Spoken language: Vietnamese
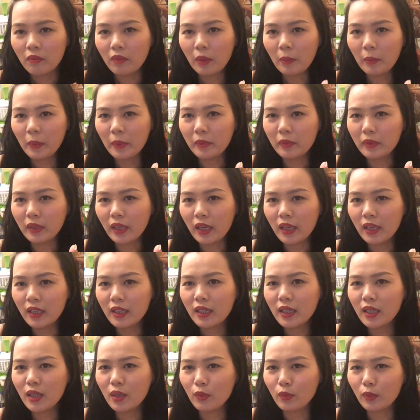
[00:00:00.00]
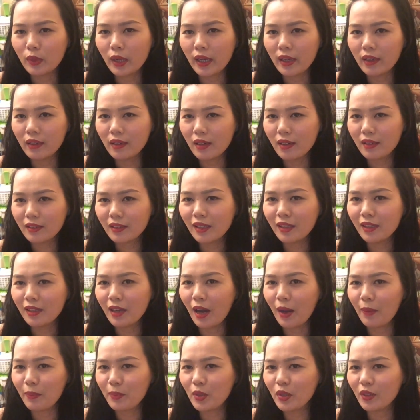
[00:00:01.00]
Và mình nghĩ cái điều này rất
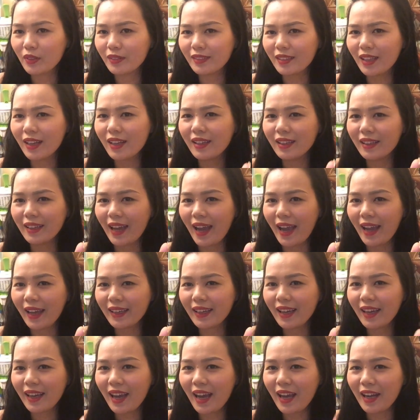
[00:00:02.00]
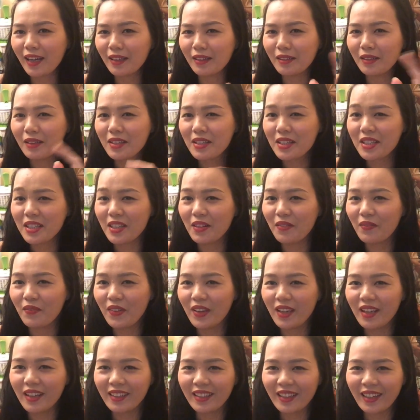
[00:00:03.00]
thích hợp cho tất cả các anh
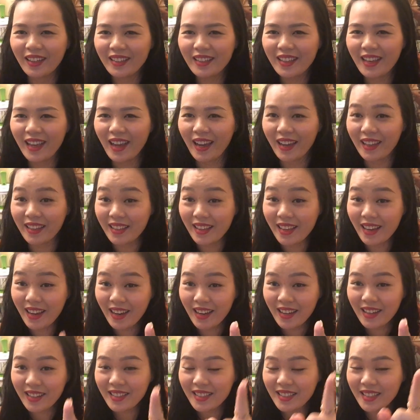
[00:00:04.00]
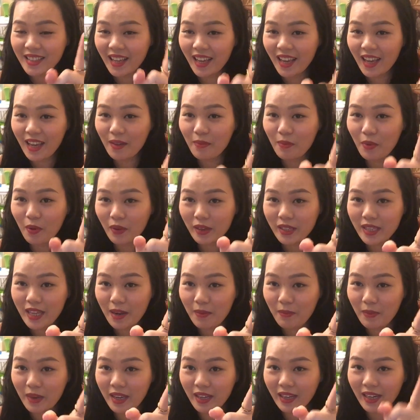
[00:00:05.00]
sinh viên đó nha. Nhớ xé một cái
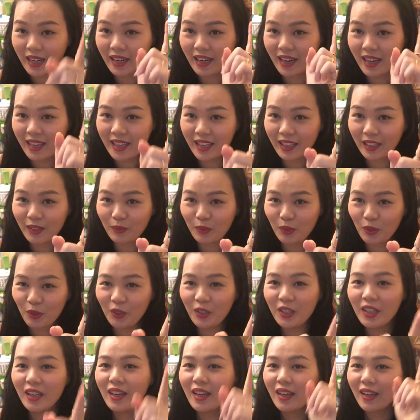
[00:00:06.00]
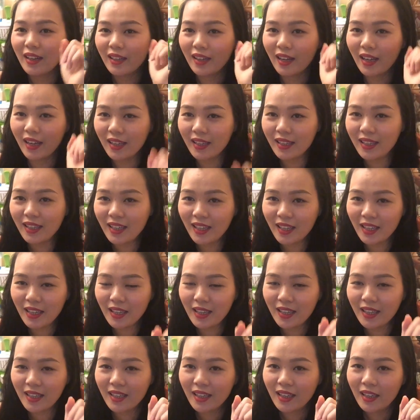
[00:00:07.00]
chăn bìa này để dành trong túi, để
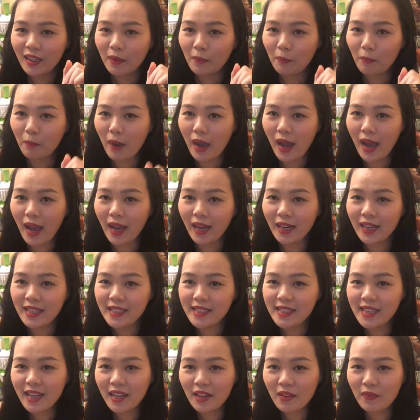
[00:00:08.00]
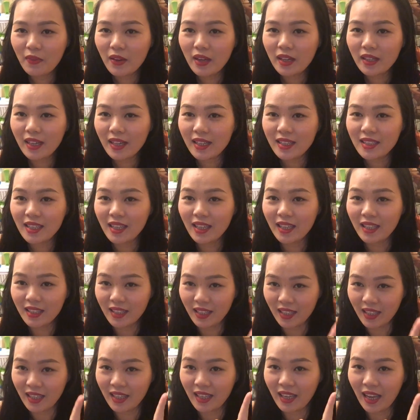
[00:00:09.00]
khi mà đi chơi với các
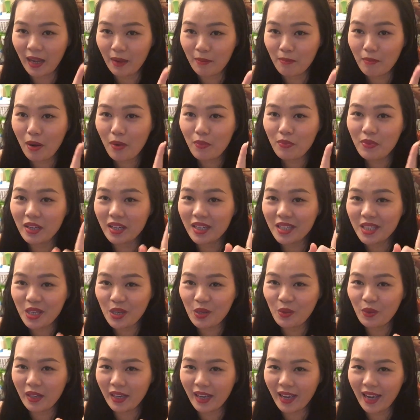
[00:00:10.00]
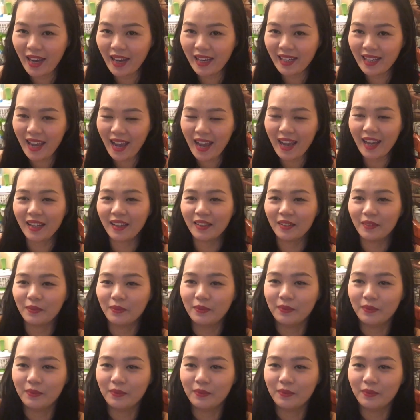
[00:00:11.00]
chị thì hãy móc những cái chiêu này ra nha.